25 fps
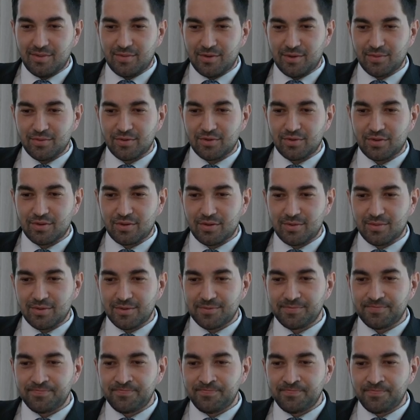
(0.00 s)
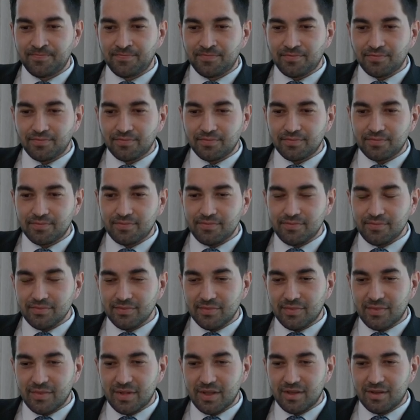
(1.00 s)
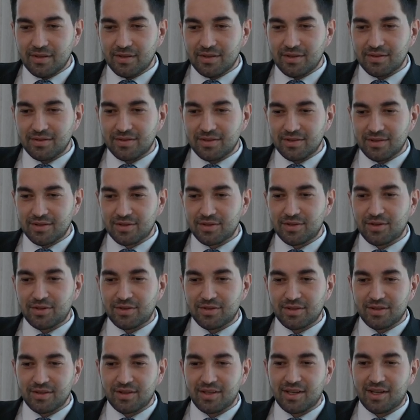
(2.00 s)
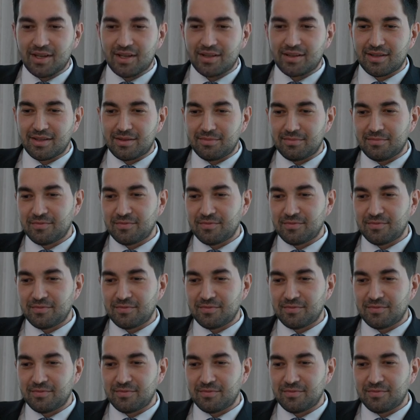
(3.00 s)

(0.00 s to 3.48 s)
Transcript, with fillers: сезональность, например, да, я помню, угу. чтобы